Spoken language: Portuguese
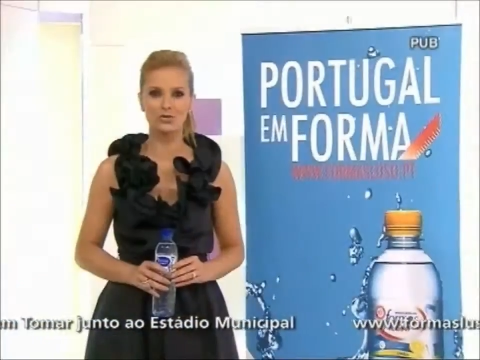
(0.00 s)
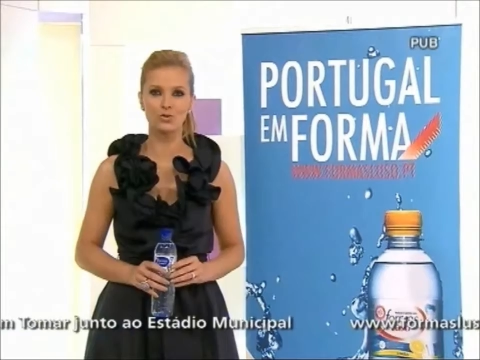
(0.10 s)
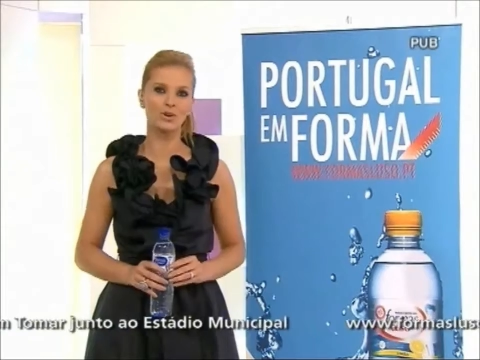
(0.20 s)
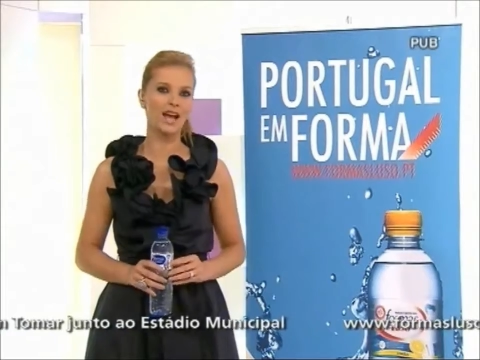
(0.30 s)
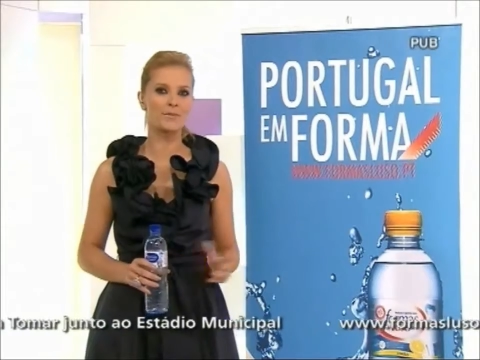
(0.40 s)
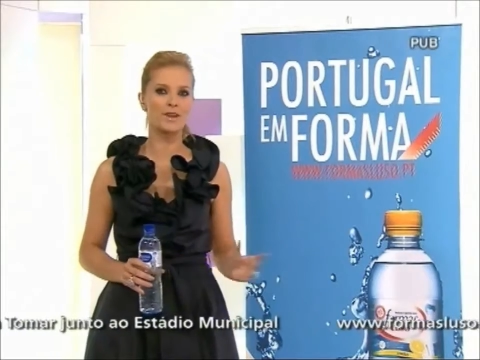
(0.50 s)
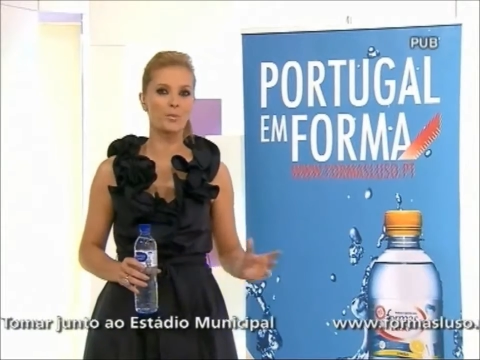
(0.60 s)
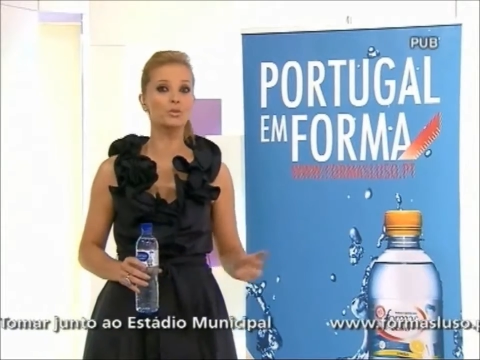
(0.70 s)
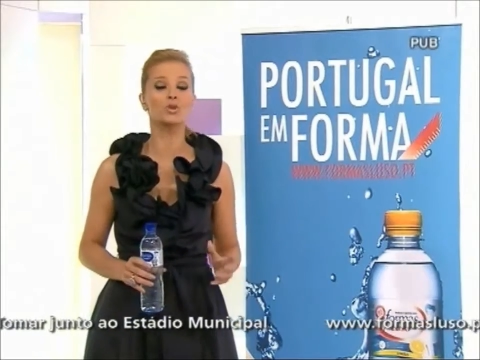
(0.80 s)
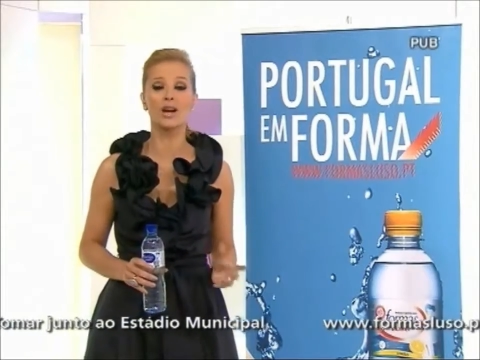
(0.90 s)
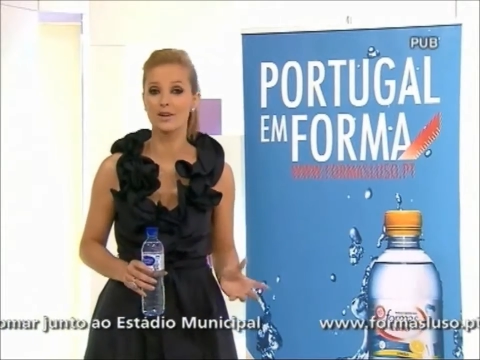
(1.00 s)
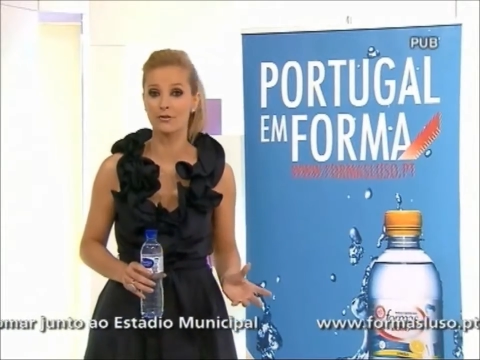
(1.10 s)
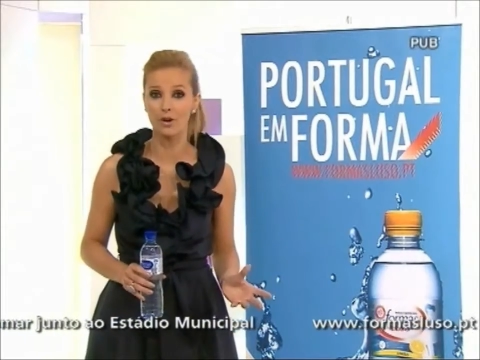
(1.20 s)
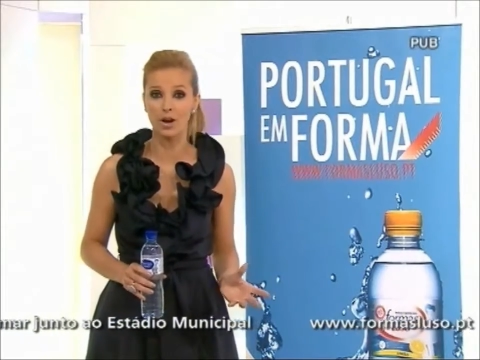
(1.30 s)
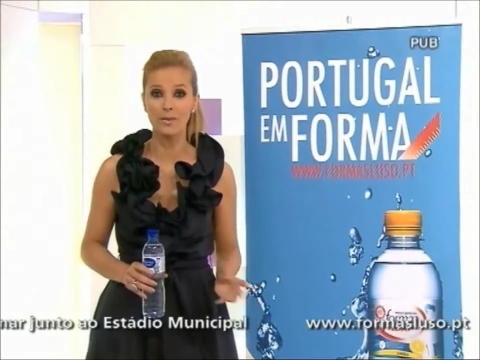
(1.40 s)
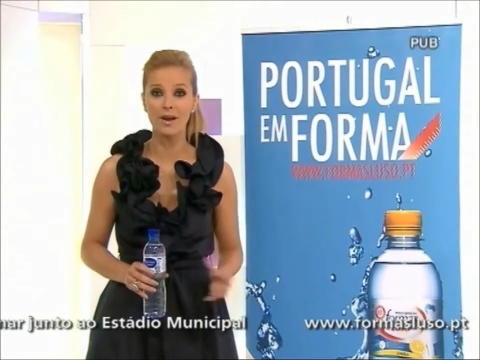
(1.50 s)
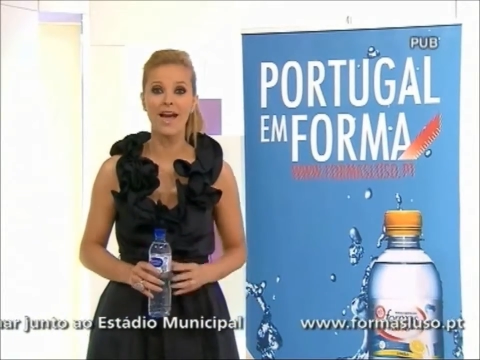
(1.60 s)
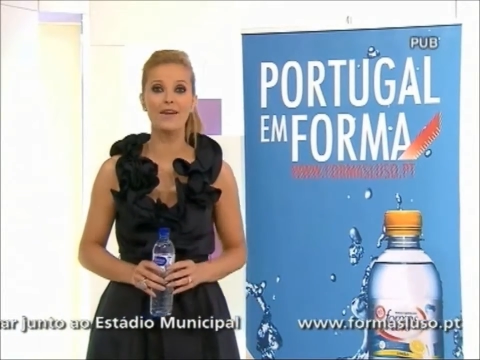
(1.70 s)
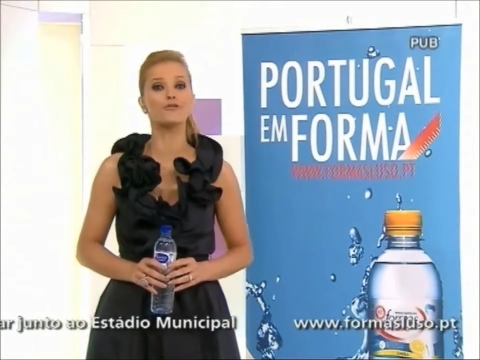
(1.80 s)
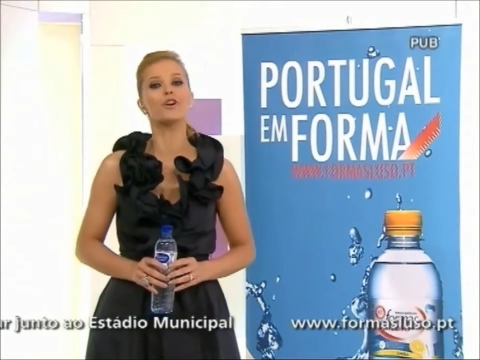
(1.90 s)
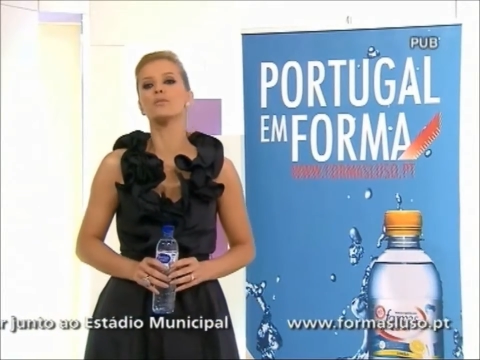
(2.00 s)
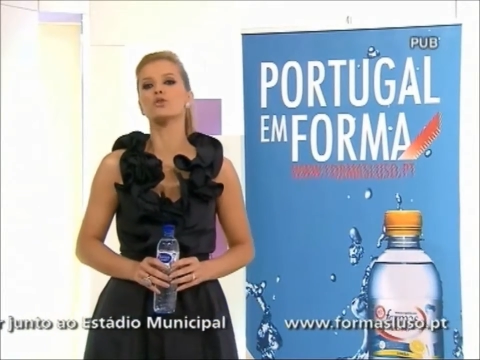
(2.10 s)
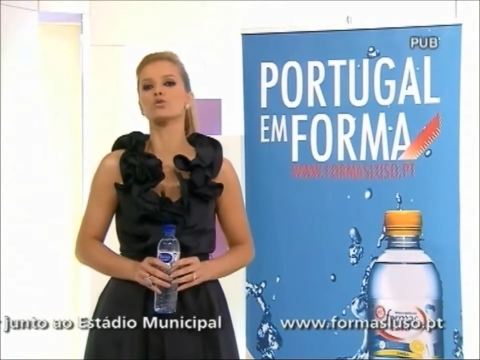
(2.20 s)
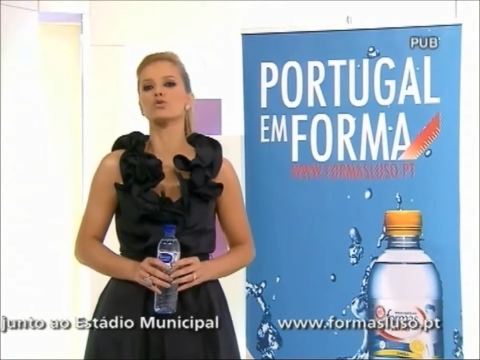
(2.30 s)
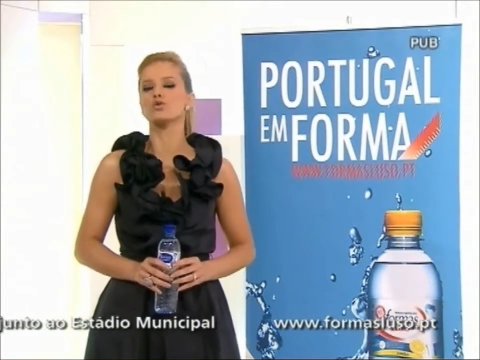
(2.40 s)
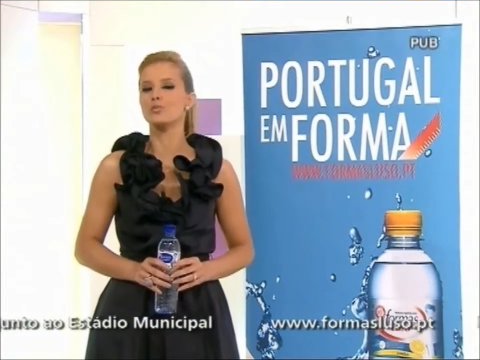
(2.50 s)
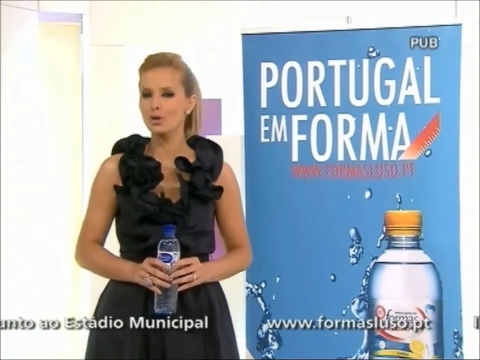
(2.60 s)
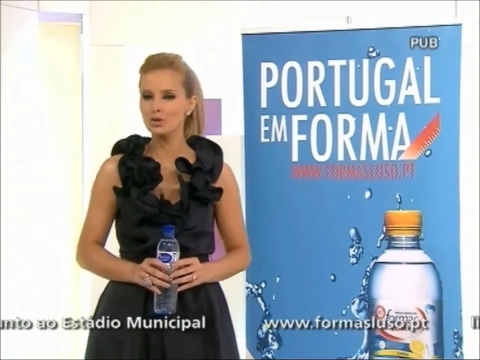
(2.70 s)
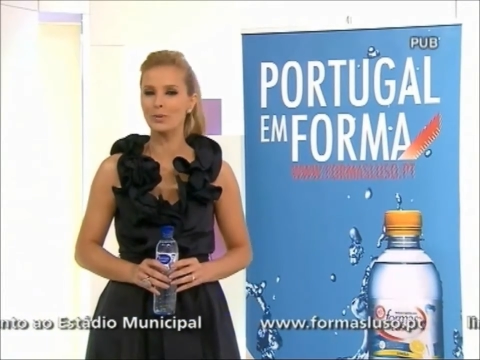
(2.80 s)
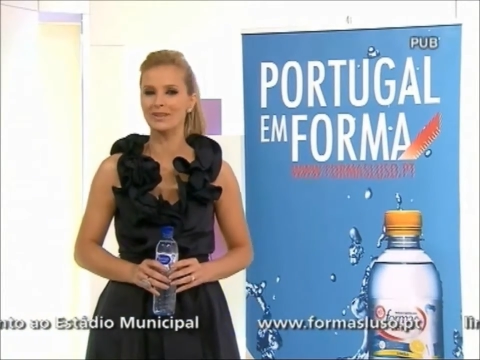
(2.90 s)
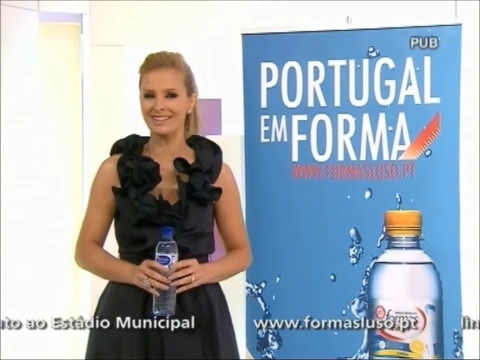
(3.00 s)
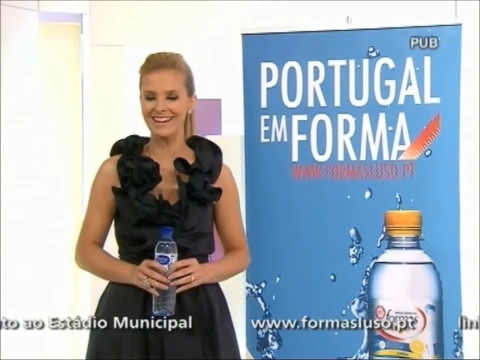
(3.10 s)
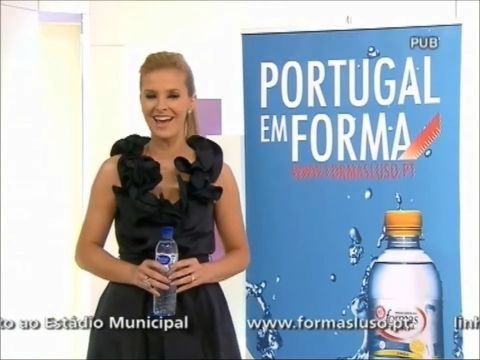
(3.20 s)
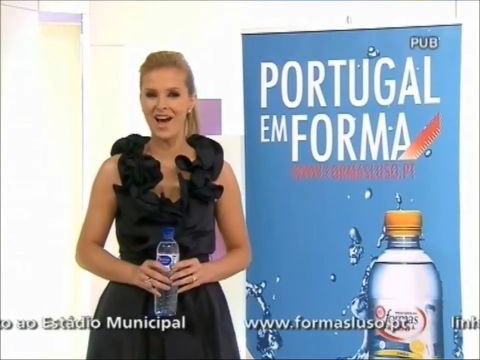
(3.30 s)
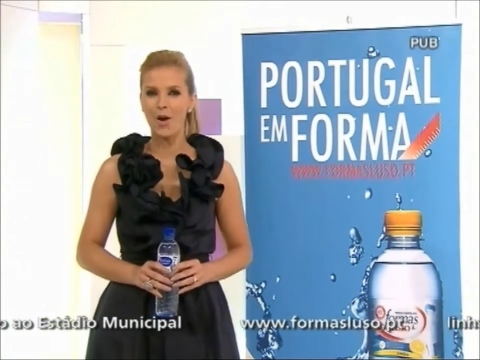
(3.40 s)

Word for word: do caminhão Portugal em Forma, em formasluz.pt